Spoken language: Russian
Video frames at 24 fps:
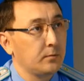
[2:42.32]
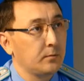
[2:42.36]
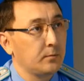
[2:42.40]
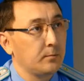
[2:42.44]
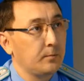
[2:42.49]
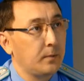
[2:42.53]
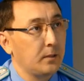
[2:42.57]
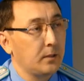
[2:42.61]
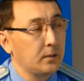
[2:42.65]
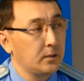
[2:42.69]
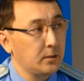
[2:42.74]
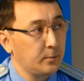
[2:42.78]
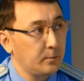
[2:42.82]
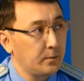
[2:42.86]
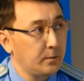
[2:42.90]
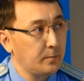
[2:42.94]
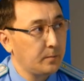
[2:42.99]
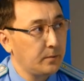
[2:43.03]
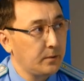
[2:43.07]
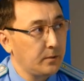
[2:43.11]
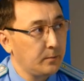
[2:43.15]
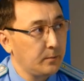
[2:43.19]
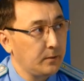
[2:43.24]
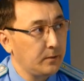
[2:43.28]
палата
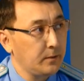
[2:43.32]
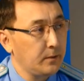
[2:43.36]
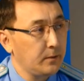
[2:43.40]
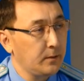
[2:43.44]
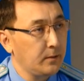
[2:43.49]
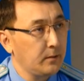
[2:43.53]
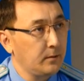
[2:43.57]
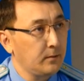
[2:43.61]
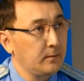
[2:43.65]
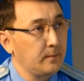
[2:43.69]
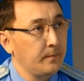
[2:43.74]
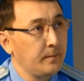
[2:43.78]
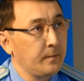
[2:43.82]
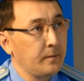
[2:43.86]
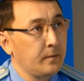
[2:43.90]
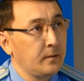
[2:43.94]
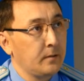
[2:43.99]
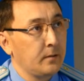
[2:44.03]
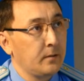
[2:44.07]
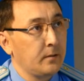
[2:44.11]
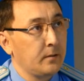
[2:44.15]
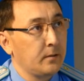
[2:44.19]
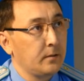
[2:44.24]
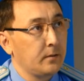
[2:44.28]
предпринимателей,
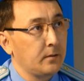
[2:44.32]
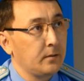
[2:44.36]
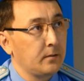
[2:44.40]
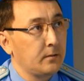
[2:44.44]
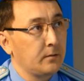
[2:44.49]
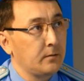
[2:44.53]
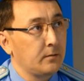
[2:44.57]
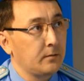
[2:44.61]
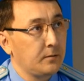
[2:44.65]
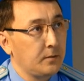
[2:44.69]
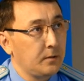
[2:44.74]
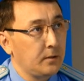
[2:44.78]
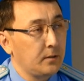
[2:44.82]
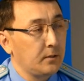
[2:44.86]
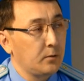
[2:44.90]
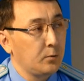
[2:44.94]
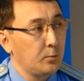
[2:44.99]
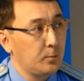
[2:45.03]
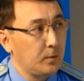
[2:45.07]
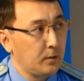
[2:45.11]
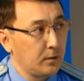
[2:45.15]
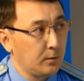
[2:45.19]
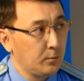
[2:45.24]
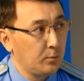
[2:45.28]
э, все
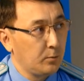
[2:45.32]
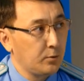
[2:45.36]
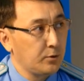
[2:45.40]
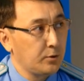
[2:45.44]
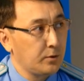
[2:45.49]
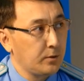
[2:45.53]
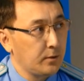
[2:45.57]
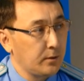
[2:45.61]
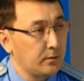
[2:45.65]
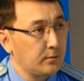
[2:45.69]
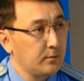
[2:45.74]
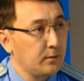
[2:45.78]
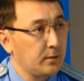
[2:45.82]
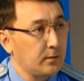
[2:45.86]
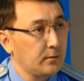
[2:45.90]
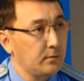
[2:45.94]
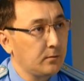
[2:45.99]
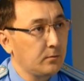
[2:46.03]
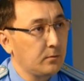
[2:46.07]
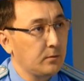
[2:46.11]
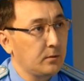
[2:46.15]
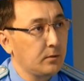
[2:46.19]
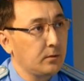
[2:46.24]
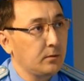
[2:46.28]
уполномоченные
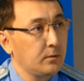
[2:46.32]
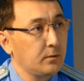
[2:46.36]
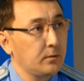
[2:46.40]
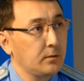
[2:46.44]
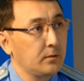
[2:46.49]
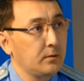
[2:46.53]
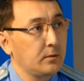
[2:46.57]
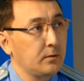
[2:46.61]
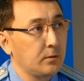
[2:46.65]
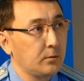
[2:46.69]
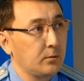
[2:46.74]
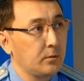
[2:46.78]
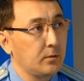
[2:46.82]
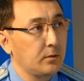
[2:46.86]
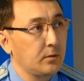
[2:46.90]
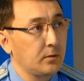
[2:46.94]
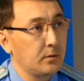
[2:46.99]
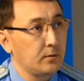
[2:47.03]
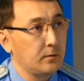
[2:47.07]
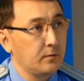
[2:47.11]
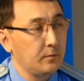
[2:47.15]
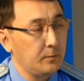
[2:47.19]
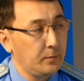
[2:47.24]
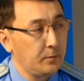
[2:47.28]
государственные органы,
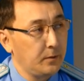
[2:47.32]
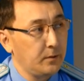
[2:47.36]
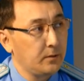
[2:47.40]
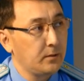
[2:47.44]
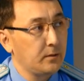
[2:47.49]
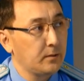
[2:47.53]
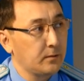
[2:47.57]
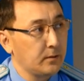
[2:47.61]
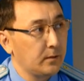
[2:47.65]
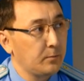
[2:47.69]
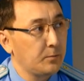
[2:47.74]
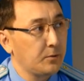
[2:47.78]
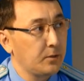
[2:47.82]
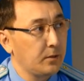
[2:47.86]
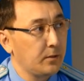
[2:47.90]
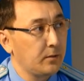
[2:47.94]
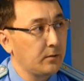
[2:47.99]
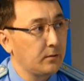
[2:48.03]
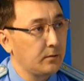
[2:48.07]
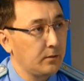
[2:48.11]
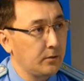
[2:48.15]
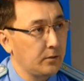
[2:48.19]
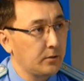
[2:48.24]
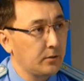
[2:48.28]
которые вместе
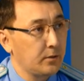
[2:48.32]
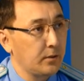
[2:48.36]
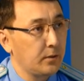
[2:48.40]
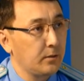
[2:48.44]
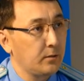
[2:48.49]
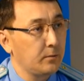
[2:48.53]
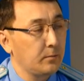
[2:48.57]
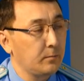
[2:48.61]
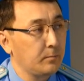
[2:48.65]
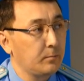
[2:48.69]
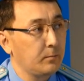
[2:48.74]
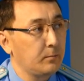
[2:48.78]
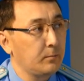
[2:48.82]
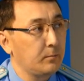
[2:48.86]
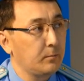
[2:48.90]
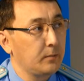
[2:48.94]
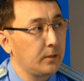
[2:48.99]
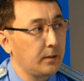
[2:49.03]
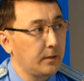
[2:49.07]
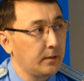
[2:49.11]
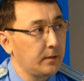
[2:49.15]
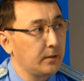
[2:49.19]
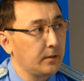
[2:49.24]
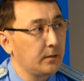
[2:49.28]
сообща решают
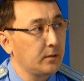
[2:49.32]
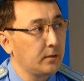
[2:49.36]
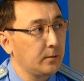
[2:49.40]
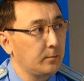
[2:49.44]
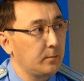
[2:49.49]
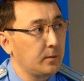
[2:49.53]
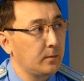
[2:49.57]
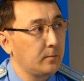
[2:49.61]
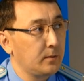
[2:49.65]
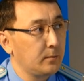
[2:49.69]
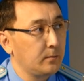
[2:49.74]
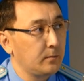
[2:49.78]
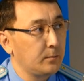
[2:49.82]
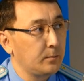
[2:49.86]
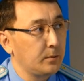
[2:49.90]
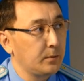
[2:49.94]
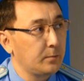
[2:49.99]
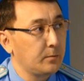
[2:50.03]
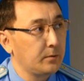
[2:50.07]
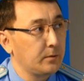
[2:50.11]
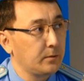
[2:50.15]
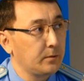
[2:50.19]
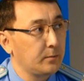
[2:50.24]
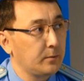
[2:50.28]
конкретные проблемы
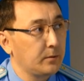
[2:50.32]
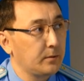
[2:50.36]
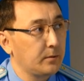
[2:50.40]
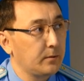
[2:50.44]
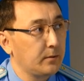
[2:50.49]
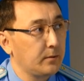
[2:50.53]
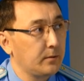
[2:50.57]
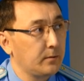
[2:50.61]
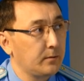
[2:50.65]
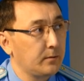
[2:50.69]
предпринимателей.